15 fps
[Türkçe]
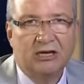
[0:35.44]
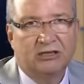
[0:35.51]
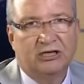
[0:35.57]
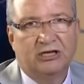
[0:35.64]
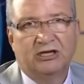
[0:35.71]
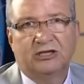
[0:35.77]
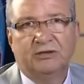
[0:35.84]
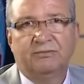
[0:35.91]

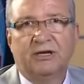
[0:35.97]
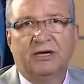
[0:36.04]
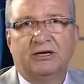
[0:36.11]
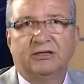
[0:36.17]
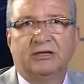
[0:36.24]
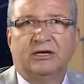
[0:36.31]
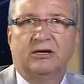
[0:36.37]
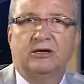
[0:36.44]

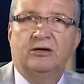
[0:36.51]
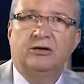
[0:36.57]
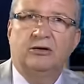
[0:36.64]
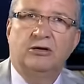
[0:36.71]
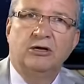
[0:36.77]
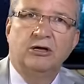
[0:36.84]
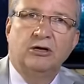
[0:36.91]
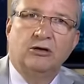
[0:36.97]

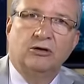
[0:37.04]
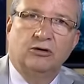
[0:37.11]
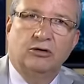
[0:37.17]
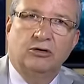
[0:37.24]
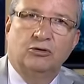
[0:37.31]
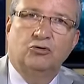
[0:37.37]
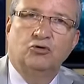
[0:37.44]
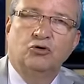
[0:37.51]
Tanıtımlarda
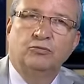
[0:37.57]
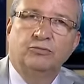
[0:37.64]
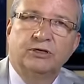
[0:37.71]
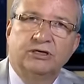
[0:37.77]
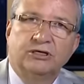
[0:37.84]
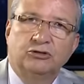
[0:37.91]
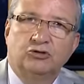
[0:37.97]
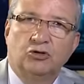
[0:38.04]
e,
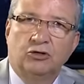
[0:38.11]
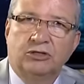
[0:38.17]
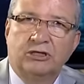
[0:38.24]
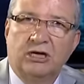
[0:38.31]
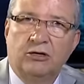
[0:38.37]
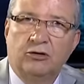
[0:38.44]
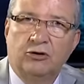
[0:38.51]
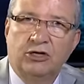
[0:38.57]
kurumların çok
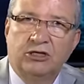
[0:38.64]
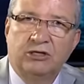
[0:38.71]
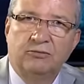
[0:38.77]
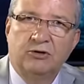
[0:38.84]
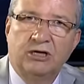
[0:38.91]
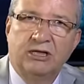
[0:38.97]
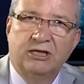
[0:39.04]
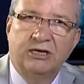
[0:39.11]
değerli öğretim
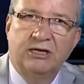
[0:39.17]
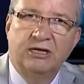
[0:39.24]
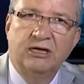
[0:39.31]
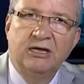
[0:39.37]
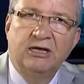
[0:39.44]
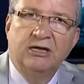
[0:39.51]
üyeleri